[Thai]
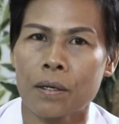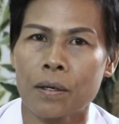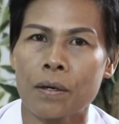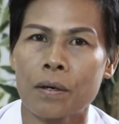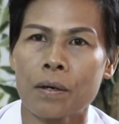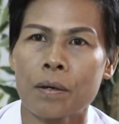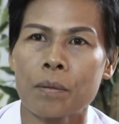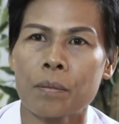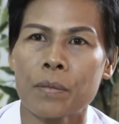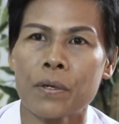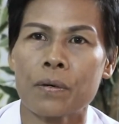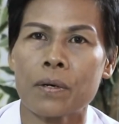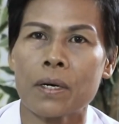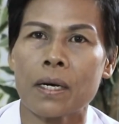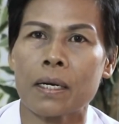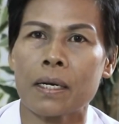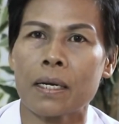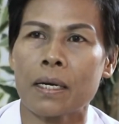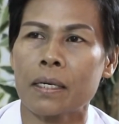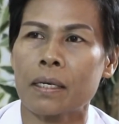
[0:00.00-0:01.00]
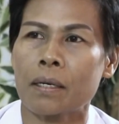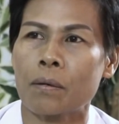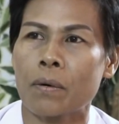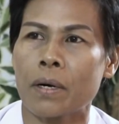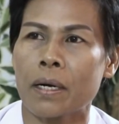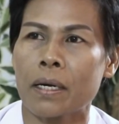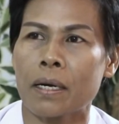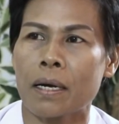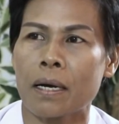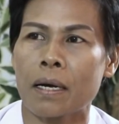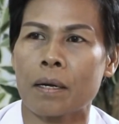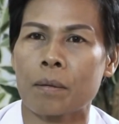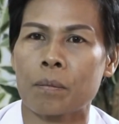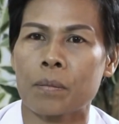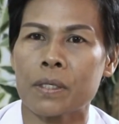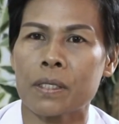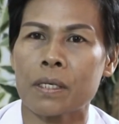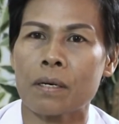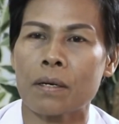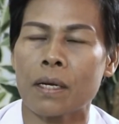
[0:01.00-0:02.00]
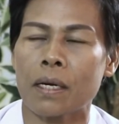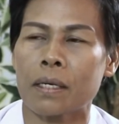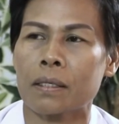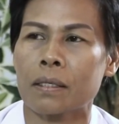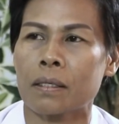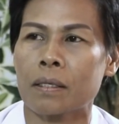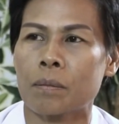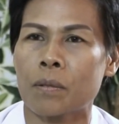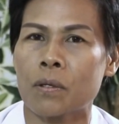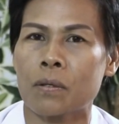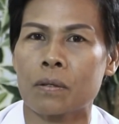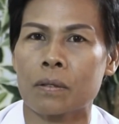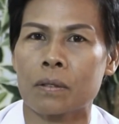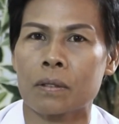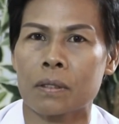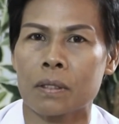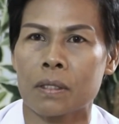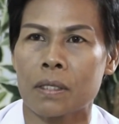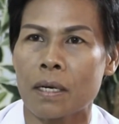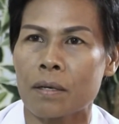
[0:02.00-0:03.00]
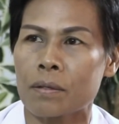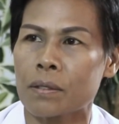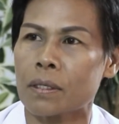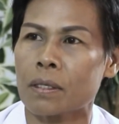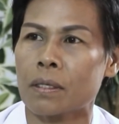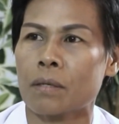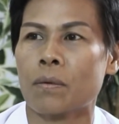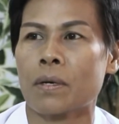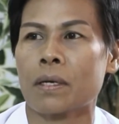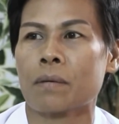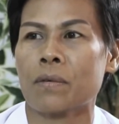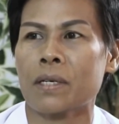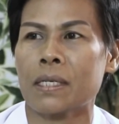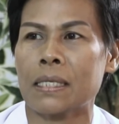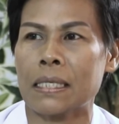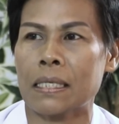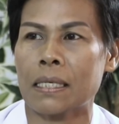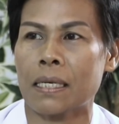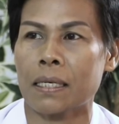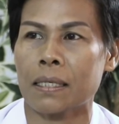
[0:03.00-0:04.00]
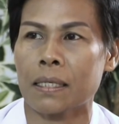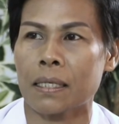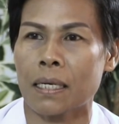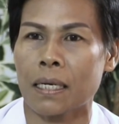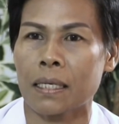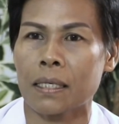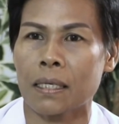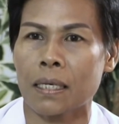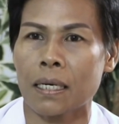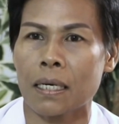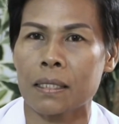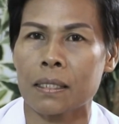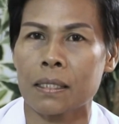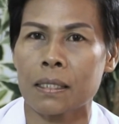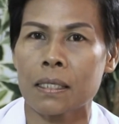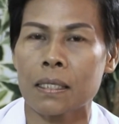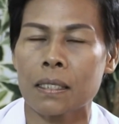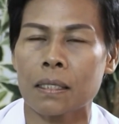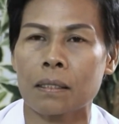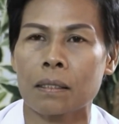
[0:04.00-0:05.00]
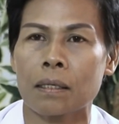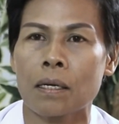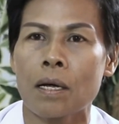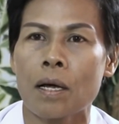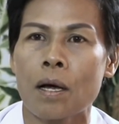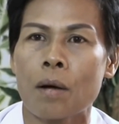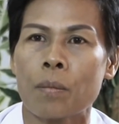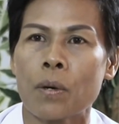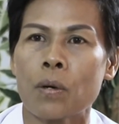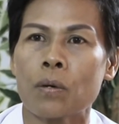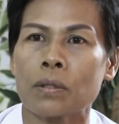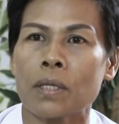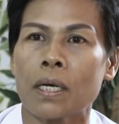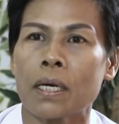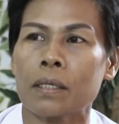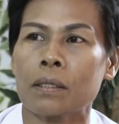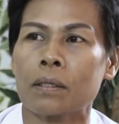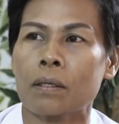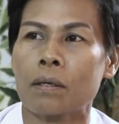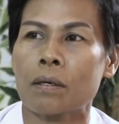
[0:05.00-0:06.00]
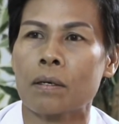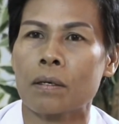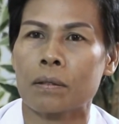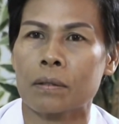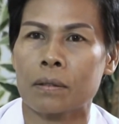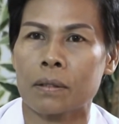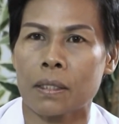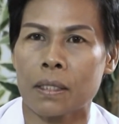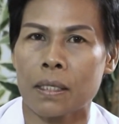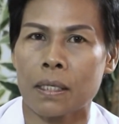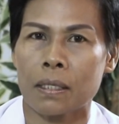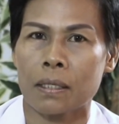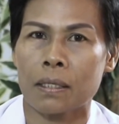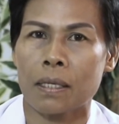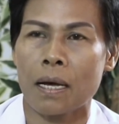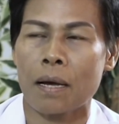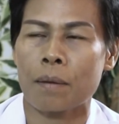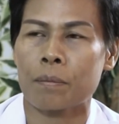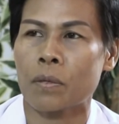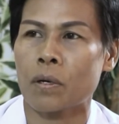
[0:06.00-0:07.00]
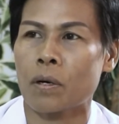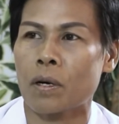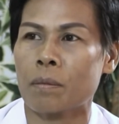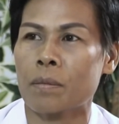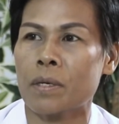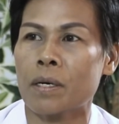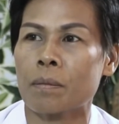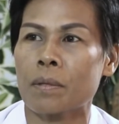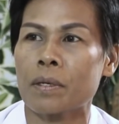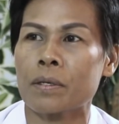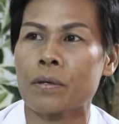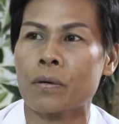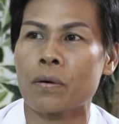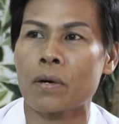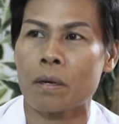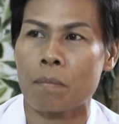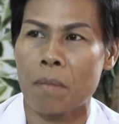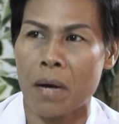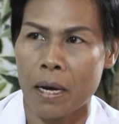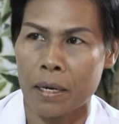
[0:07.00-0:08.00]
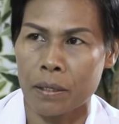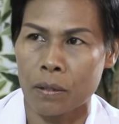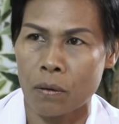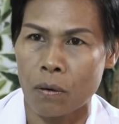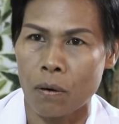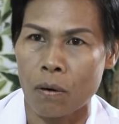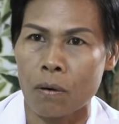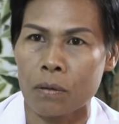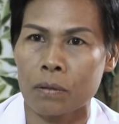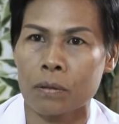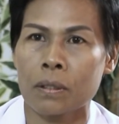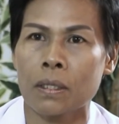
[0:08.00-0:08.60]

ก็มีโอกาสได้ถวายงานพระเจ้าหลานเธอพระองค์เจ้าสิริวัณวลีนารีรัตน์นะคะซึ่งพระองค์ท่านก็เสด็จตามรอยเบื้องพระยุคลบาทของ